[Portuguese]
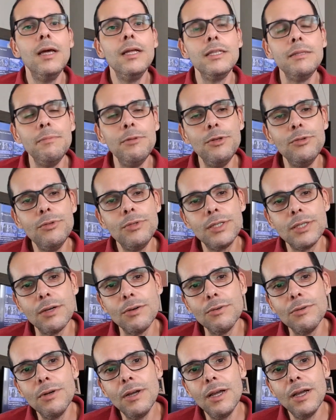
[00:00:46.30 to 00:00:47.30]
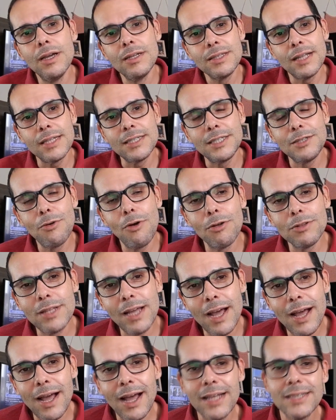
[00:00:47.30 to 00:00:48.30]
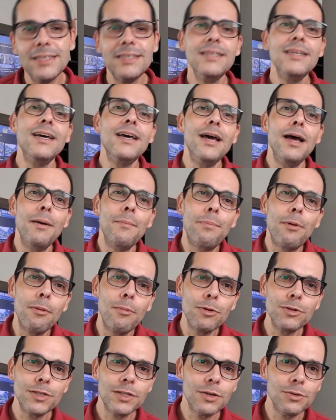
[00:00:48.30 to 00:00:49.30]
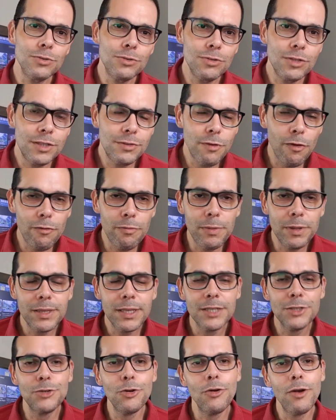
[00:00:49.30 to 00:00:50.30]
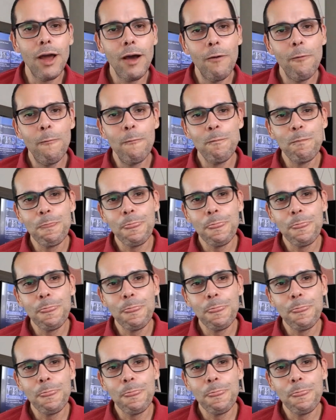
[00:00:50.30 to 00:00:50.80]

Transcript: diminuição da desigualdade, promoção do desenvolvimento nacional.